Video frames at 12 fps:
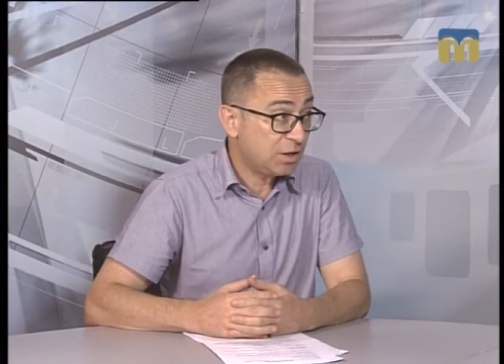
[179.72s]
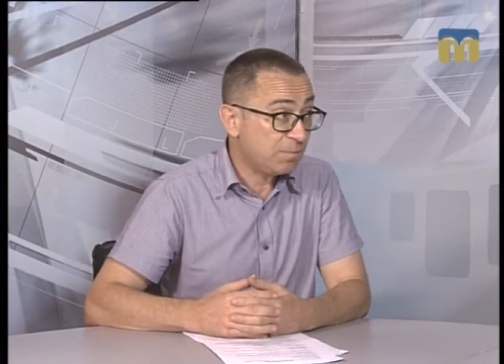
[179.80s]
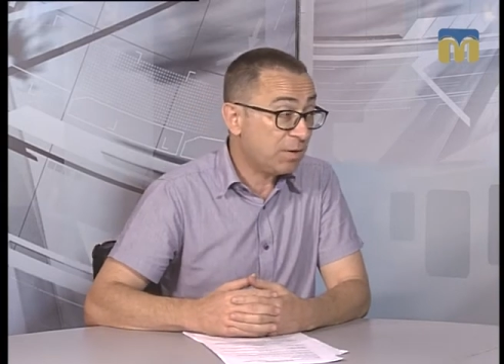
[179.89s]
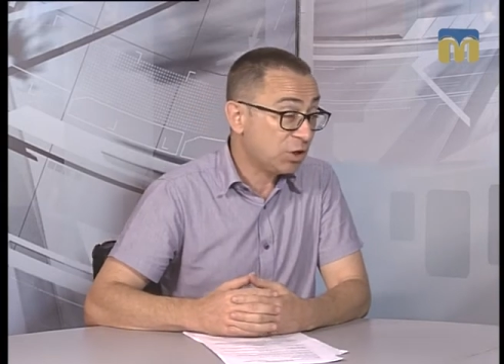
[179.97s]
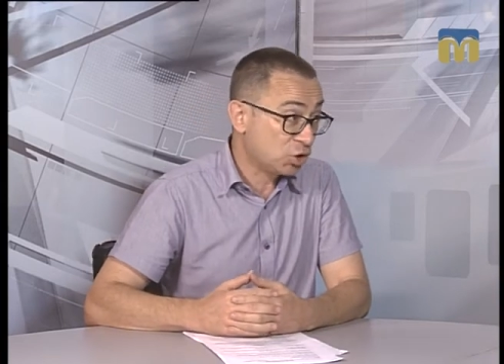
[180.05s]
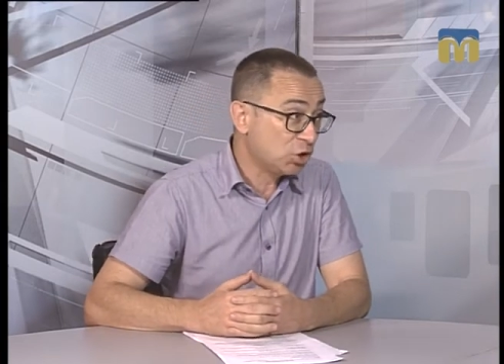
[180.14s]

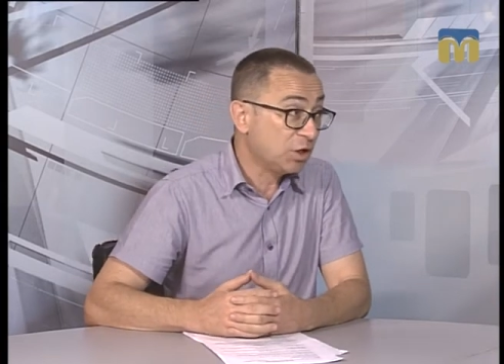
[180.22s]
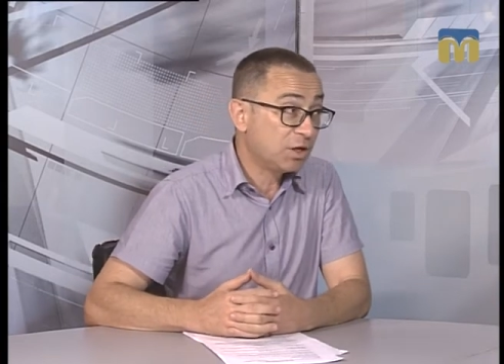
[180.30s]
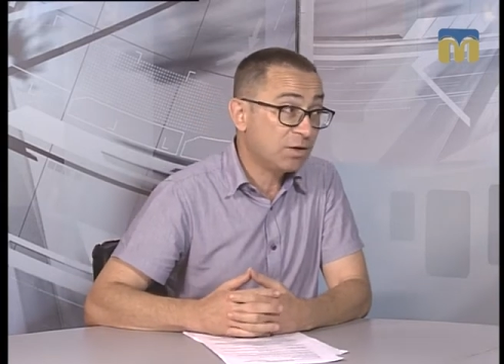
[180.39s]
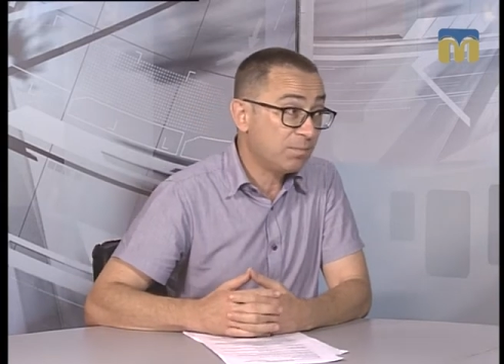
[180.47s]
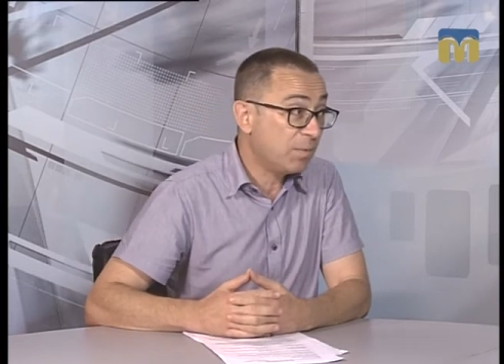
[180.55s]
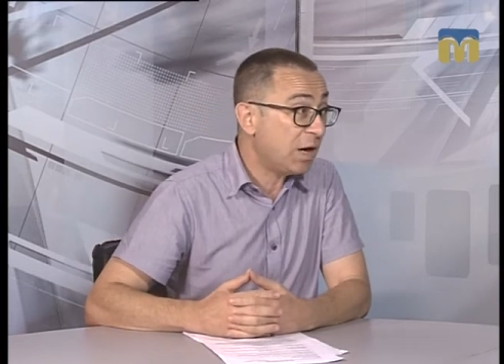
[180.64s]

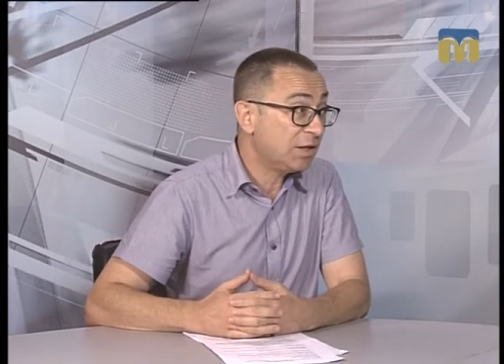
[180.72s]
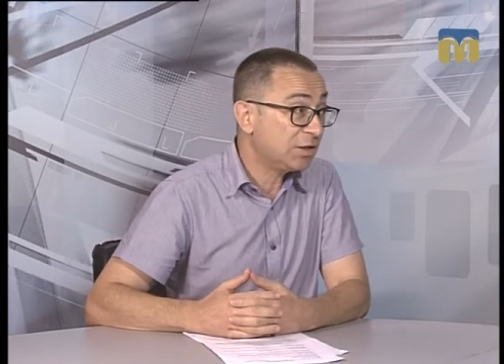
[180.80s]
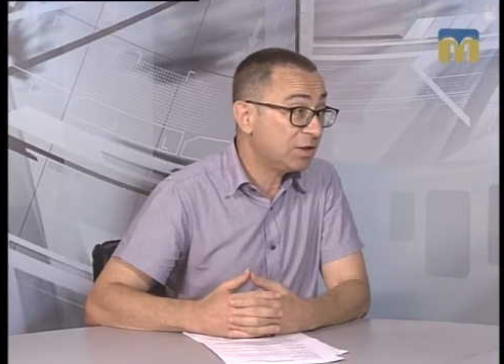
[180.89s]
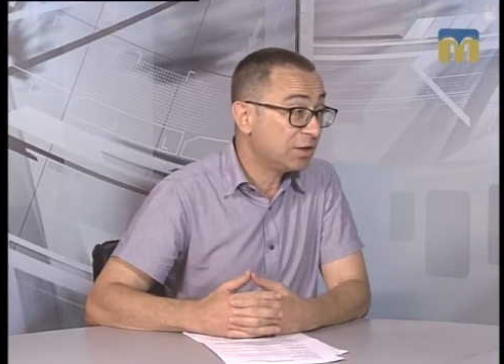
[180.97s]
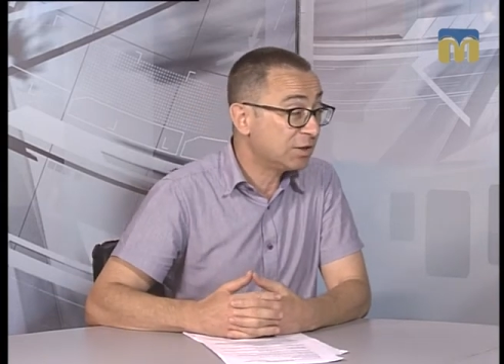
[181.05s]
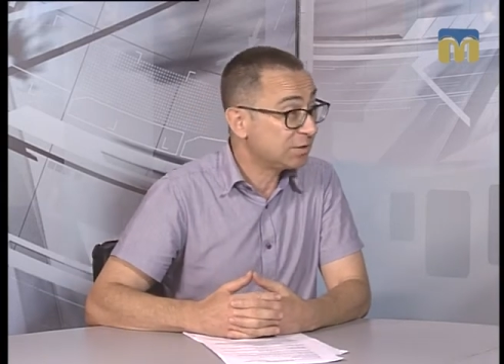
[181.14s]
больших,
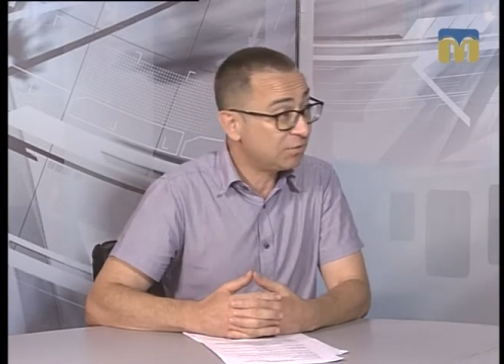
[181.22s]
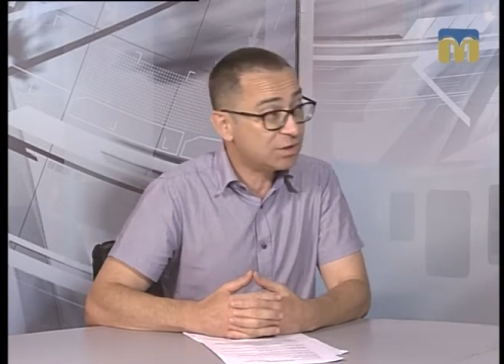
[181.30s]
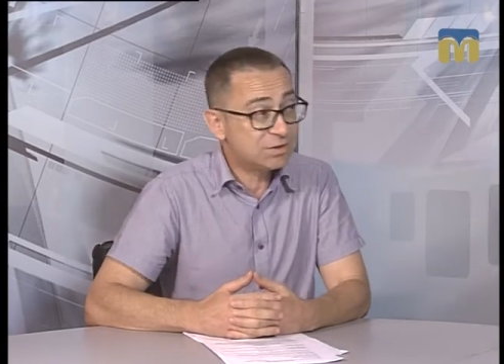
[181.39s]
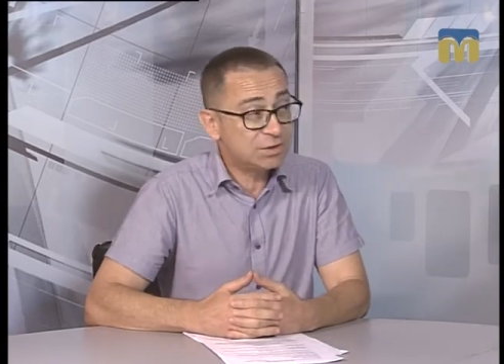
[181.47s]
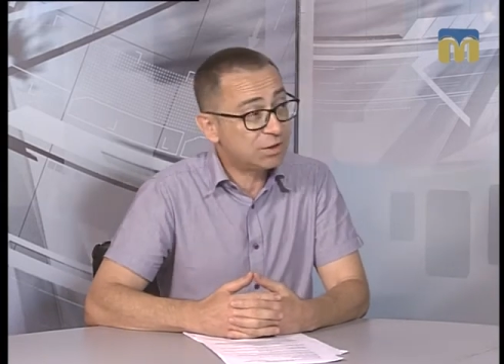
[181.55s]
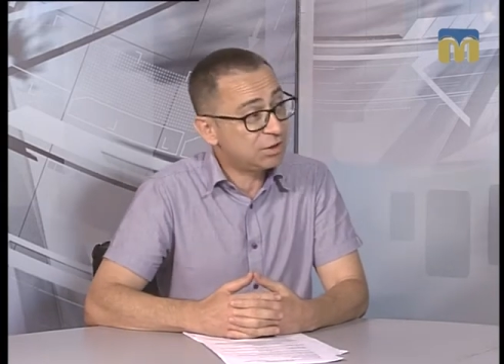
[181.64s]
маленьких,
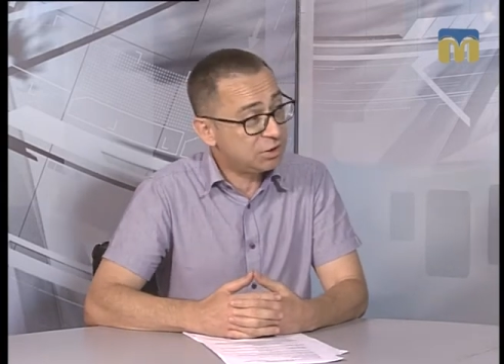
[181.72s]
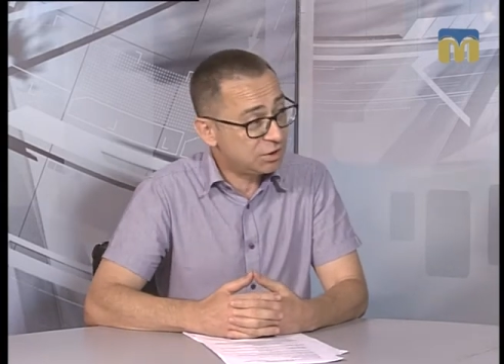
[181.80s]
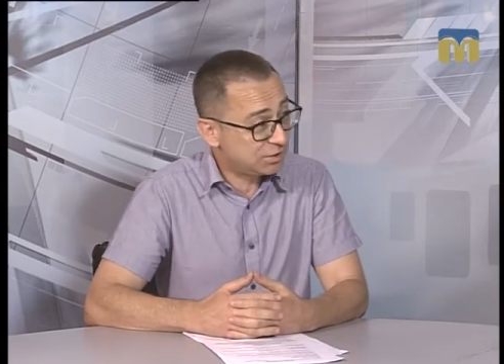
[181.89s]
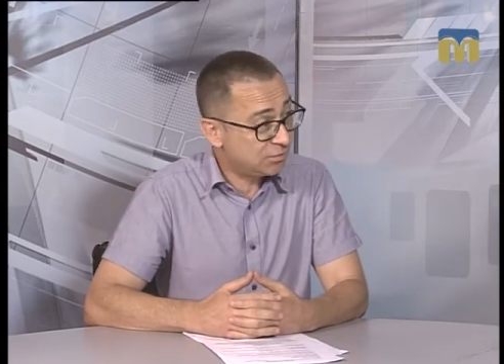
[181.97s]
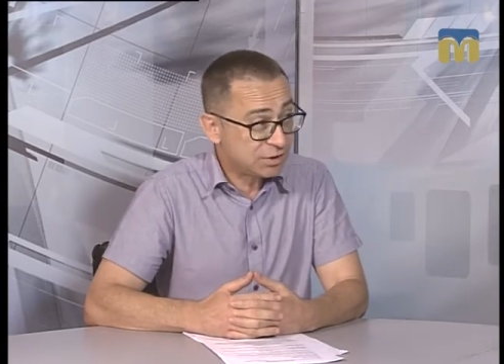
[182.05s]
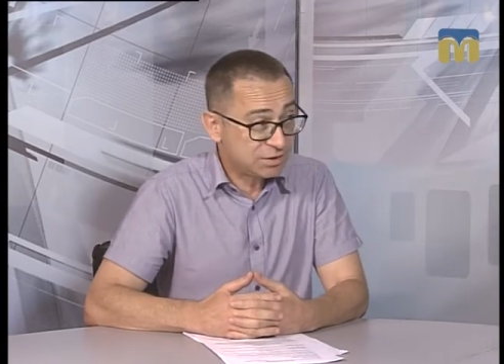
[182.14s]
известных и
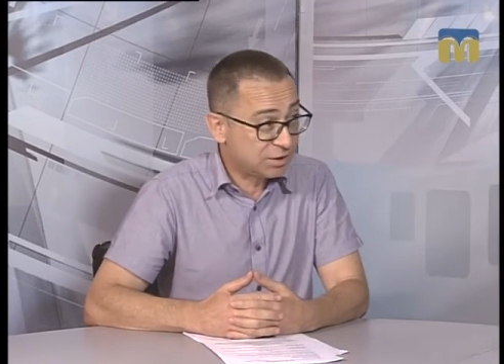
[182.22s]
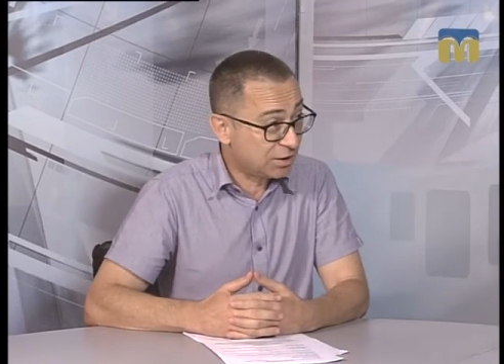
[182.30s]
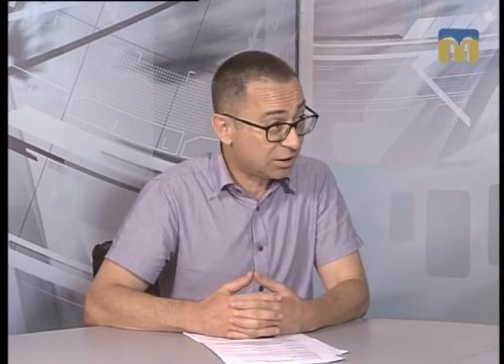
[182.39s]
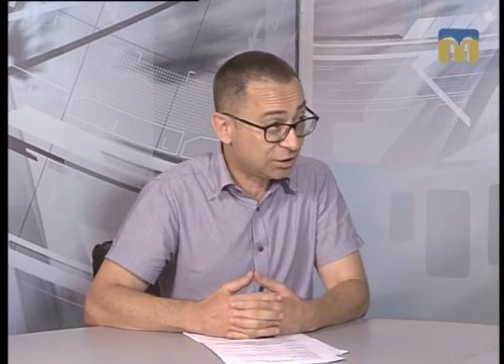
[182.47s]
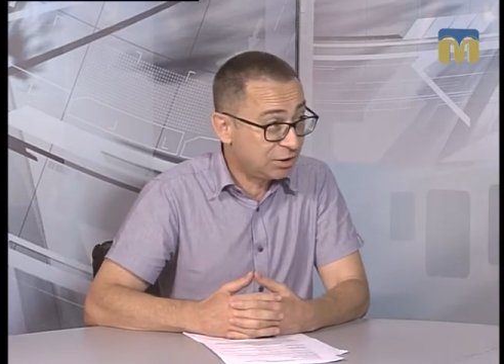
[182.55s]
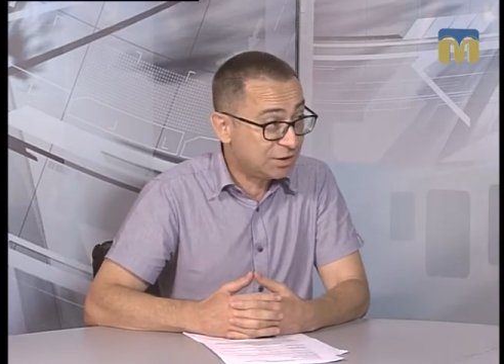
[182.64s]
неизвестных
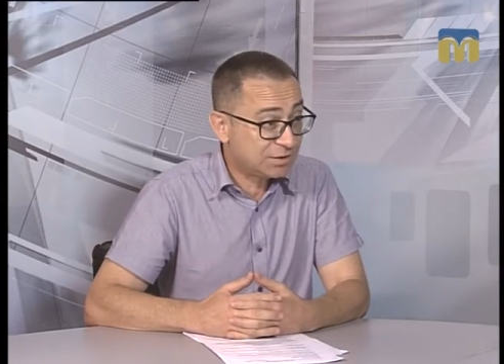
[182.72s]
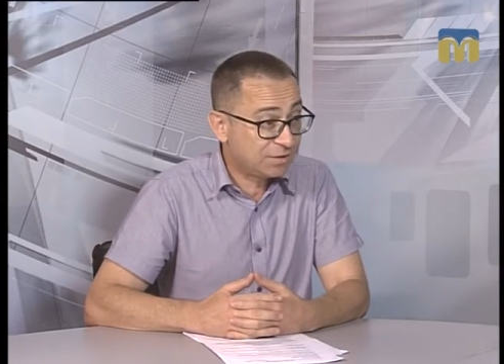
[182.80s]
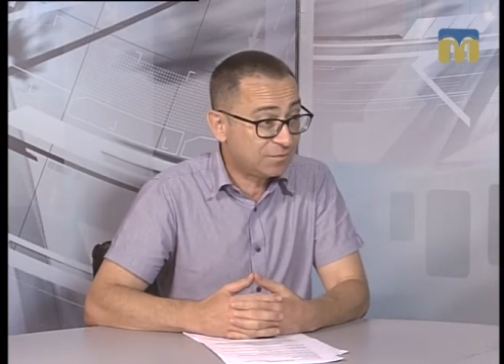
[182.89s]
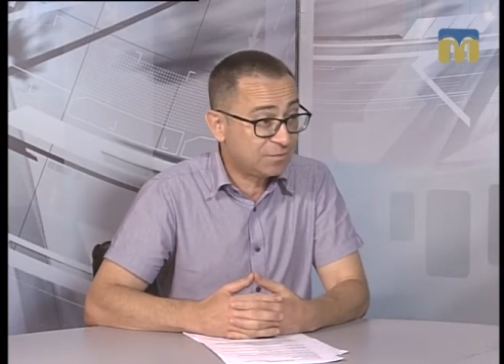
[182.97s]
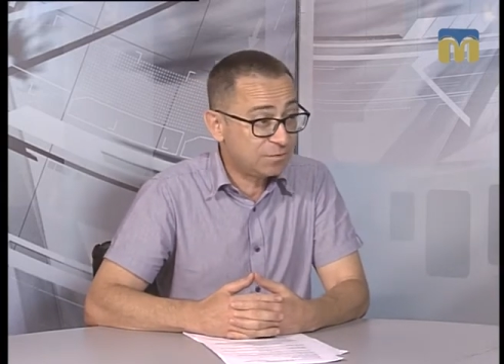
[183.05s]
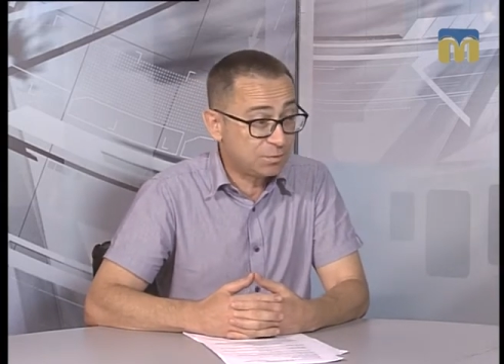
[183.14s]

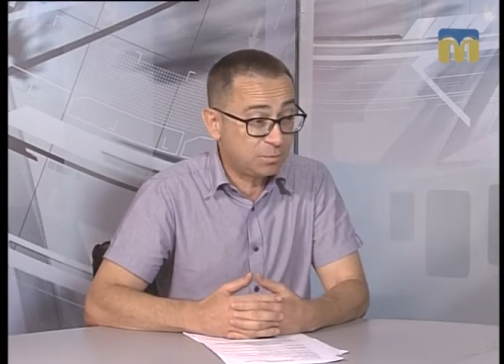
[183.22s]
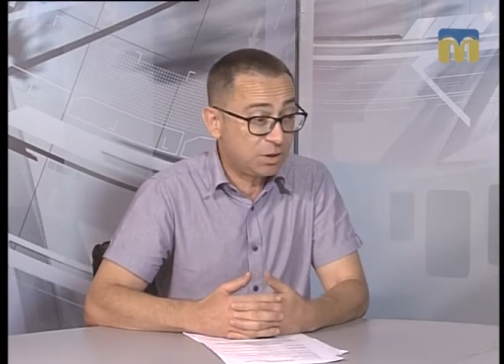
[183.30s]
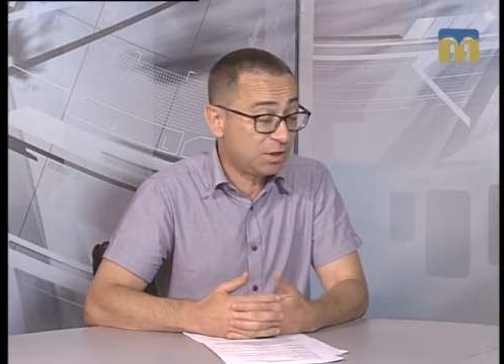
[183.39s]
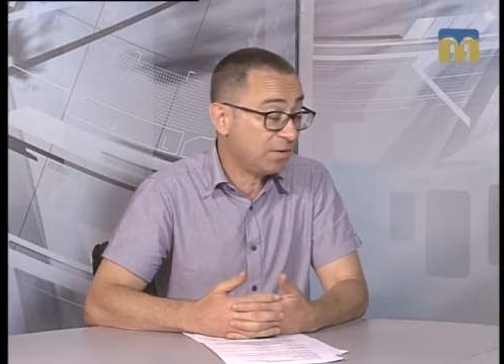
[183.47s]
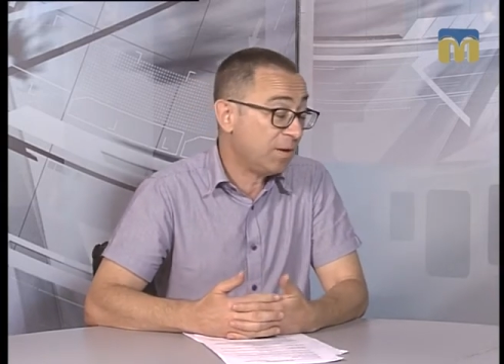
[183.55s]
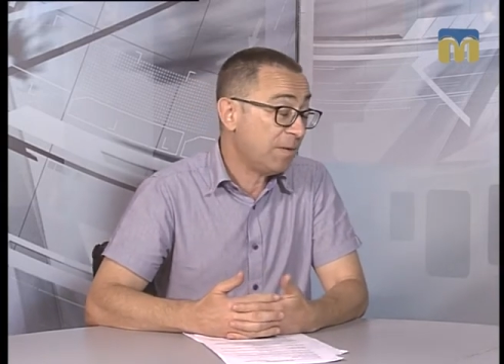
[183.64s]
артистов.
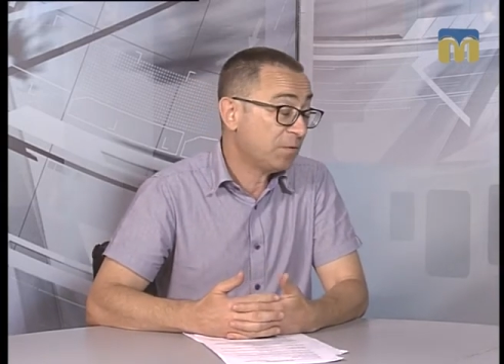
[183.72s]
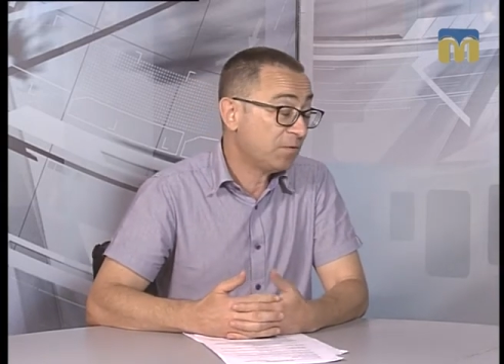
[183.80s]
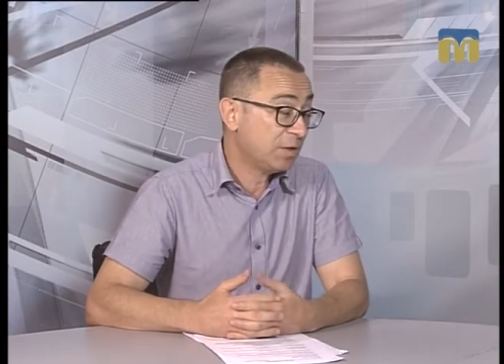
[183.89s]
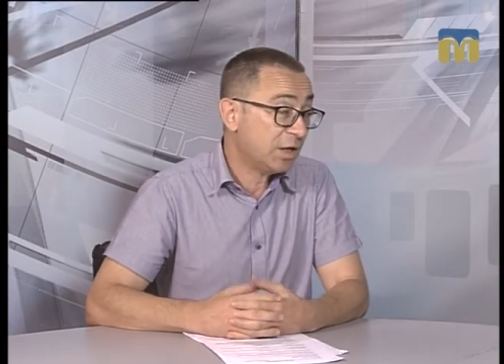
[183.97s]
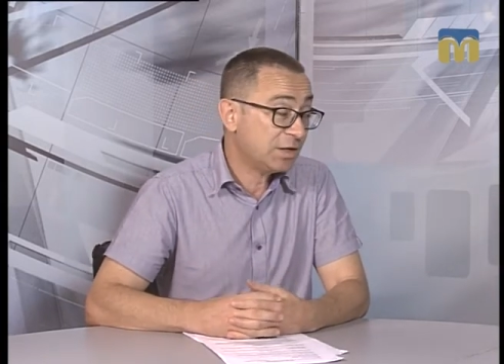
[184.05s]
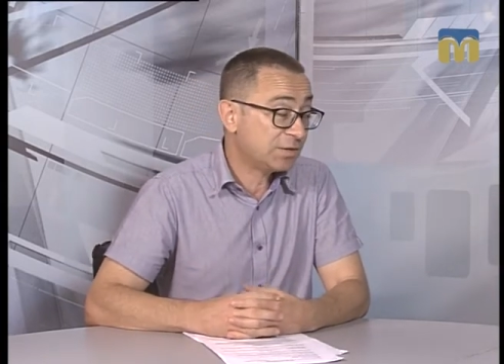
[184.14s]
Выступление в финале